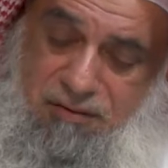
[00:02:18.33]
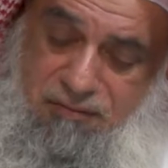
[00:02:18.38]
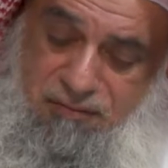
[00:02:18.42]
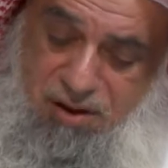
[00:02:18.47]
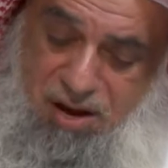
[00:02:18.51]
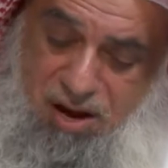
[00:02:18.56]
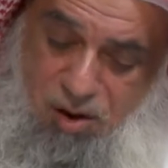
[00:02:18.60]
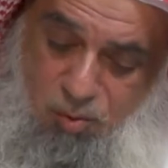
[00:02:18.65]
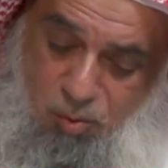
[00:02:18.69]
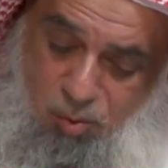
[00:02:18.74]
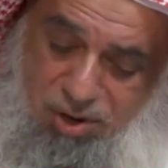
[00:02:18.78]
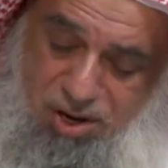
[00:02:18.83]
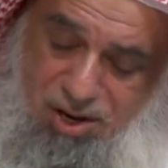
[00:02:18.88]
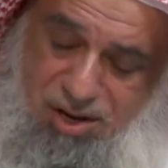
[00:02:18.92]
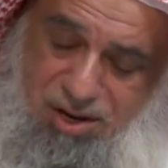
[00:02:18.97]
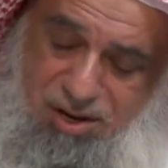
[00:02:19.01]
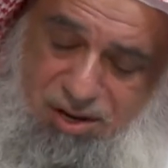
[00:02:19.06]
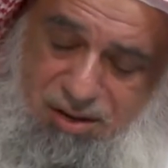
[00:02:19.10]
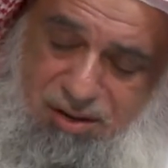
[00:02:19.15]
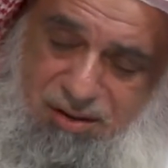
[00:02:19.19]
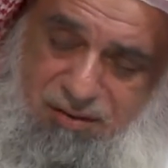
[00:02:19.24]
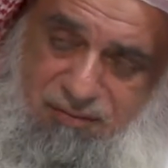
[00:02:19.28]

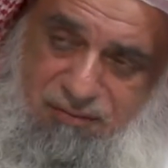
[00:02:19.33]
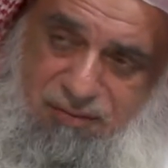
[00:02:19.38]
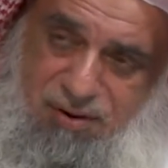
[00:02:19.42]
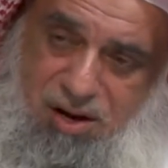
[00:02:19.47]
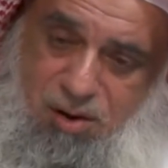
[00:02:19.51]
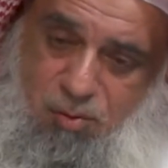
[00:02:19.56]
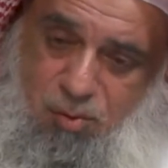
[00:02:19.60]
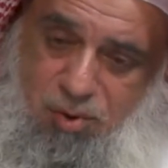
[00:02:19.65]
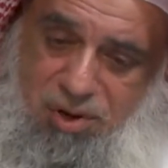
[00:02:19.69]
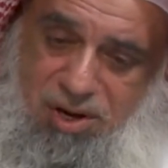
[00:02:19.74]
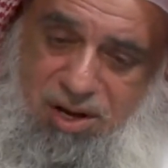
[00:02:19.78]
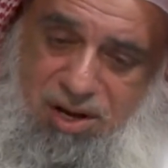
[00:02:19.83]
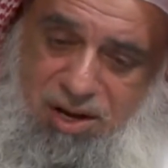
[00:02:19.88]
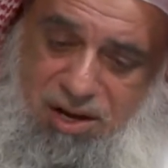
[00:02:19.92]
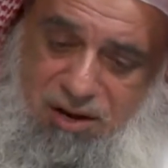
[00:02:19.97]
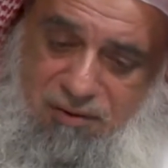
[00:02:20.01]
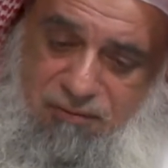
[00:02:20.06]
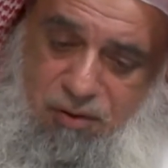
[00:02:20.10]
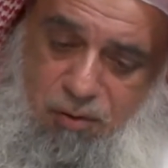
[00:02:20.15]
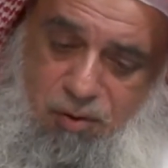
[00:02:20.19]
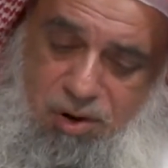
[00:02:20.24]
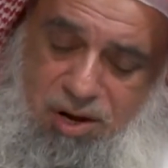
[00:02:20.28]
فأولى فأولى
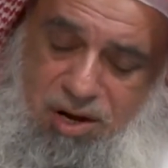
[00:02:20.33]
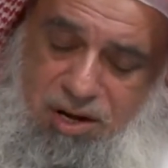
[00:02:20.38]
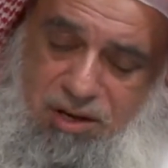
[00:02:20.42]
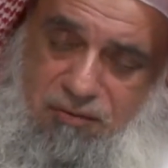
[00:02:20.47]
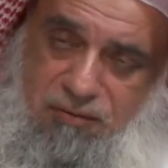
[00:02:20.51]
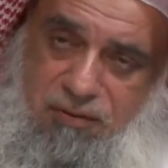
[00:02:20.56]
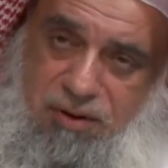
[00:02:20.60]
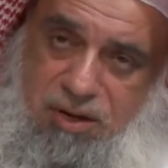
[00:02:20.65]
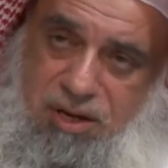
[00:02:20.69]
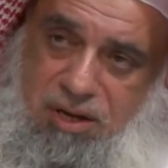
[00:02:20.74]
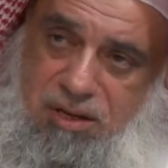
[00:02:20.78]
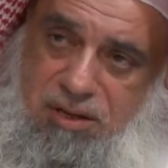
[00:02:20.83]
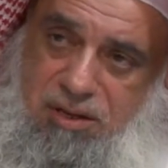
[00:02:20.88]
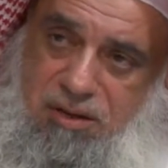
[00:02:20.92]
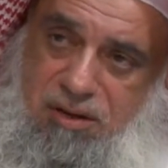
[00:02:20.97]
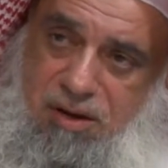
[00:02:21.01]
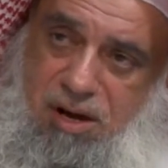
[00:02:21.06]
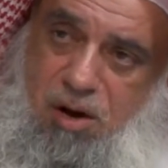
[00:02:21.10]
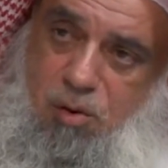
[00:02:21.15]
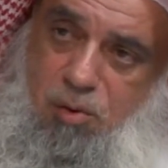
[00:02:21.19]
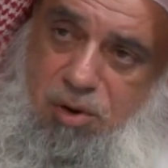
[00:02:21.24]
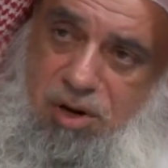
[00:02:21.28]
الفوائد فيه
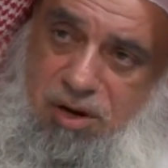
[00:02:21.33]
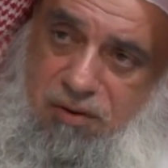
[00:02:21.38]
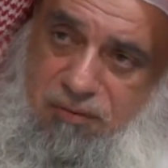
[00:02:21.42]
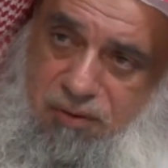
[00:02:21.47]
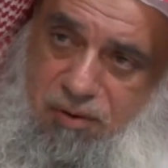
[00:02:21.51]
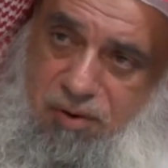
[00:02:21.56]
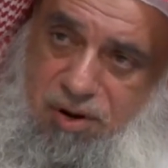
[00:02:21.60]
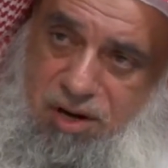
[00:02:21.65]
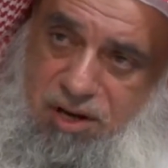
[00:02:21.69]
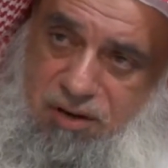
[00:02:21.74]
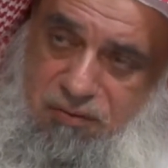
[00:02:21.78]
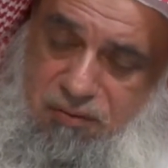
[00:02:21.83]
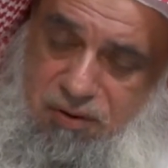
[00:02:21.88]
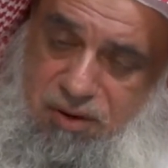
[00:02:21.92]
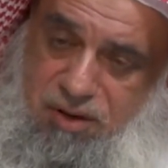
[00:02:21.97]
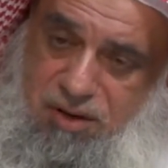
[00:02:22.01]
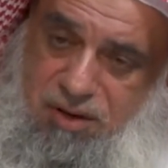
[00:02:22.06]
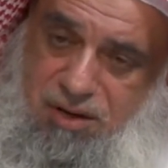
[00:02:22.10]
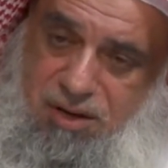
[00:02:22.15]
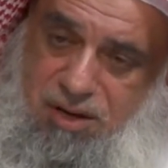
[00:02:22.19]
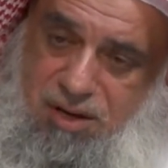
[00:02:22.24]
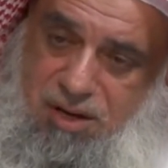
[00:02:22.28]
أولى الفوائد فيه
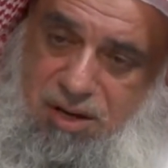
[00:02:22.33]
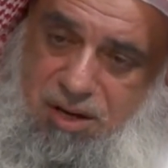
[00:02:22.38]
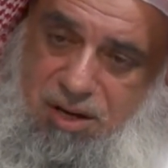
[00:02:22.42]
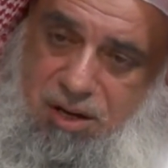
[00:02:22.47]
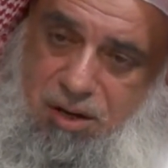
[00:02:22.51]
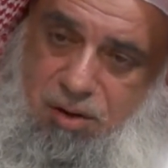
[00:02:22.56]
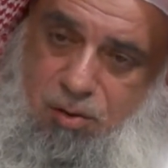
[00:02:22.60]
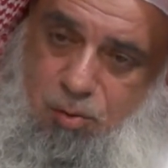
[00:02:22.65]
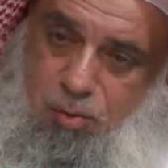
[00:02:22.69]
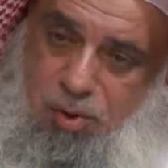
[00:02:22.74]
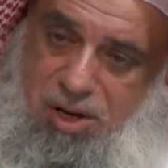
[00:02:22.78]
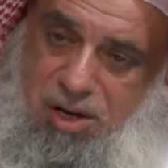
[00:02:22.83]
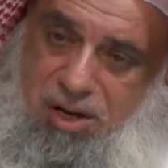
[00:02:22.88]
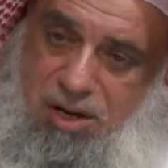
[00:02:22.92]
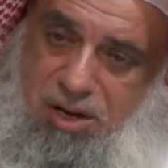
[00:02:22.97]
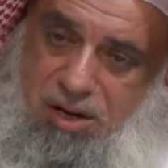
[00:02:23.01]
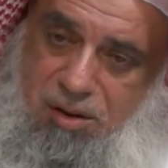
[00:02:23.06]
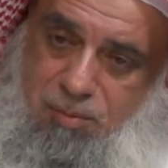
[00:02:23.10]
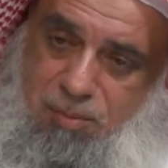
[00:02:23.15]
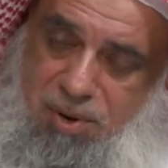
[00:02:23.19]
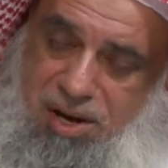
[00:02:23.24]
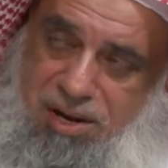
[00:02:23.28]
هو
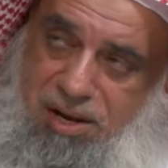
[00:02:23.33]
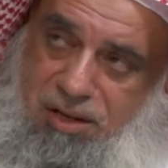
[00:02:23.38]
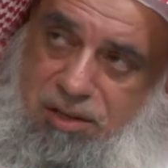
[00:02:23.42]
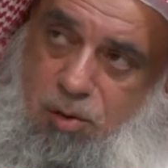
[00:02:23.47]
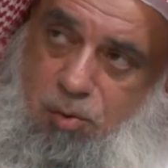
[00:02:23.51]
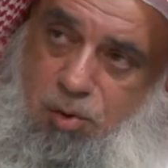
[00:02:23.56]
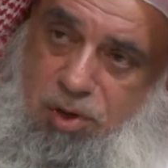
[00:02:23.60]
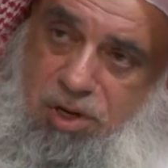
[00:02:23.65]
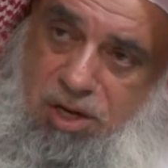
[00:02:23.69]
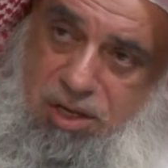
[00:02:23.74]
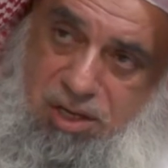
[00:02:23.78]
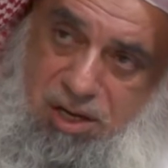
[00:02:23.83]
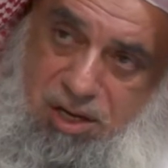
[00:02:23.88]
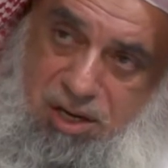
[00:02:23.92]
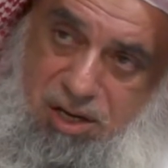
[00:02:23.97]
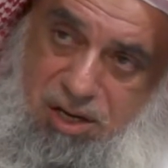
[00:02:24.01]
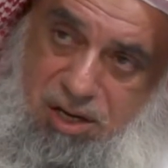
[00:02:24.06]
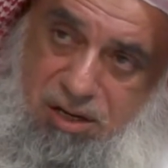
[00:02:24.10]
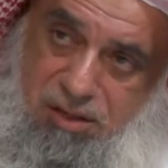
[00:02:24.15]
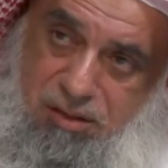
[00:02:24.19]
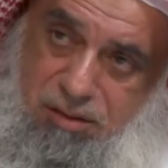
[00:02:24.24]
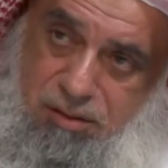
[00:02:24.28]
بعد توحيد الله